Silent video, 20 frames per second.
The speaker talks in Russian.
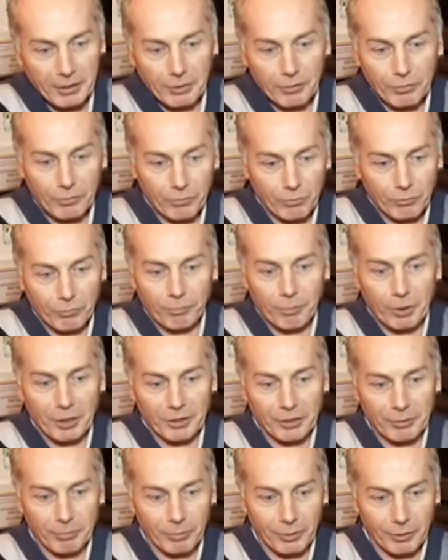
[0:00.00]
Ну, в
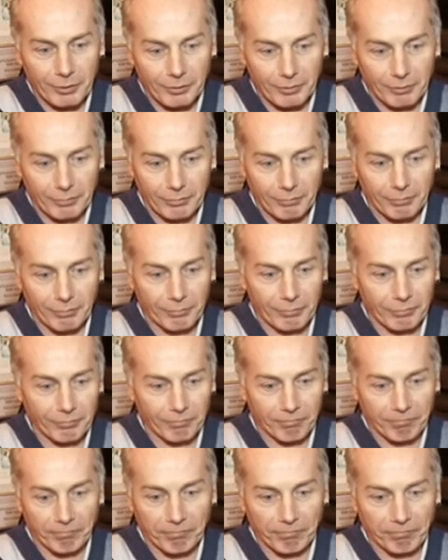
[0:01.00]
принципе,
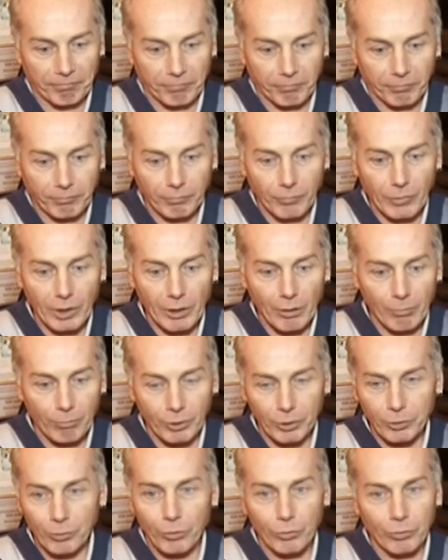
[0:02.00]

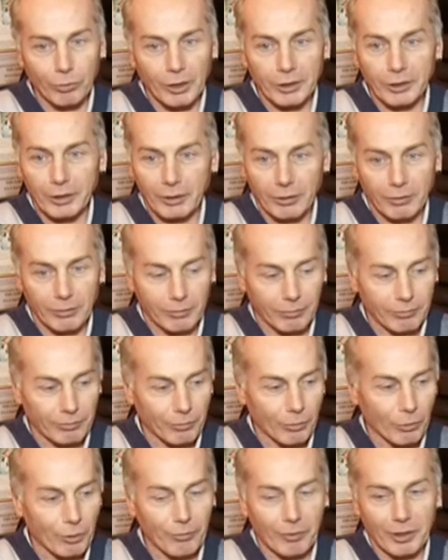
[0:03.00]
поскольку у нас э,
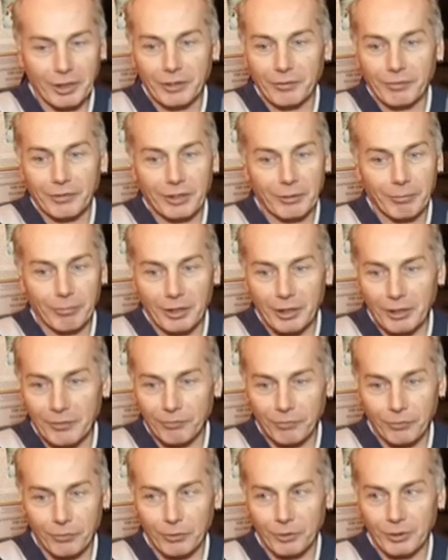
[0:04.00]
руководил всем
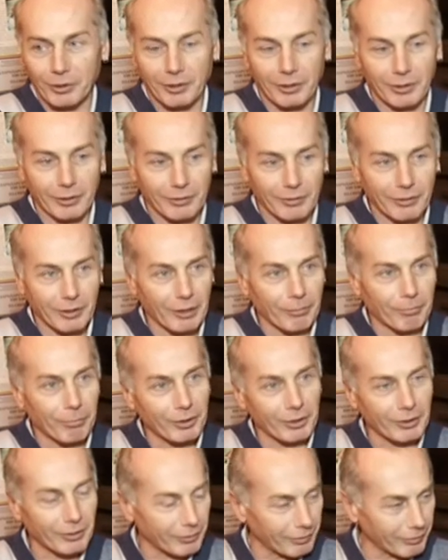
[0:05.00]
Лев, то есть как
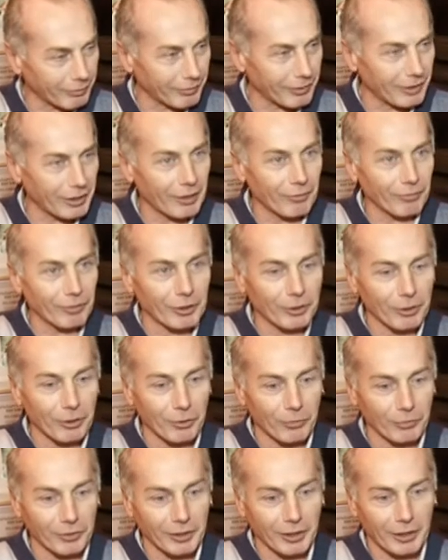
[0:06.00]
бы главное
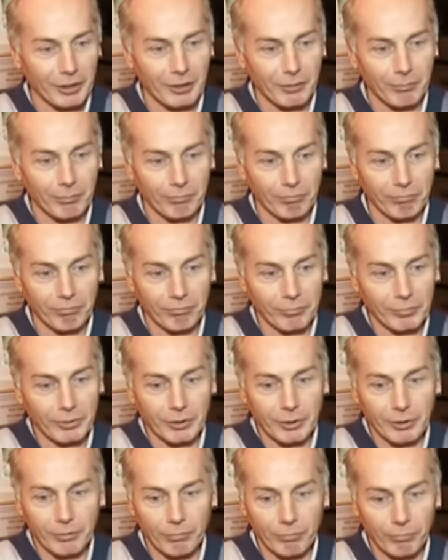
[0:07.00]
слово за ним,
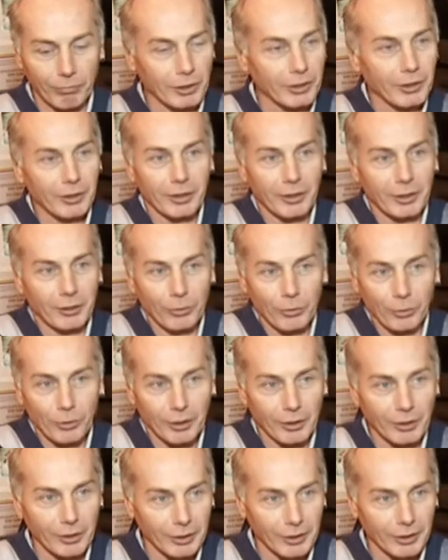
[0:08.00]
мы сделали то,
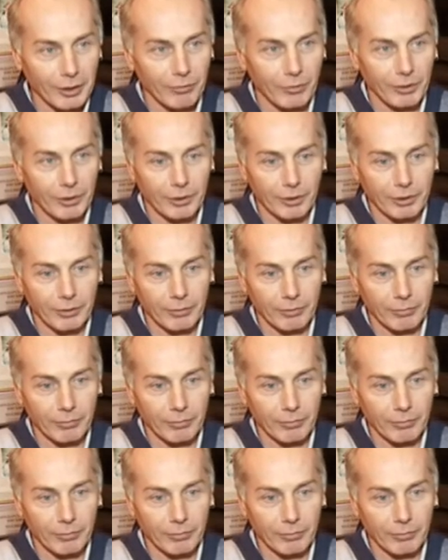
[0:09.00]
что от нас зависело.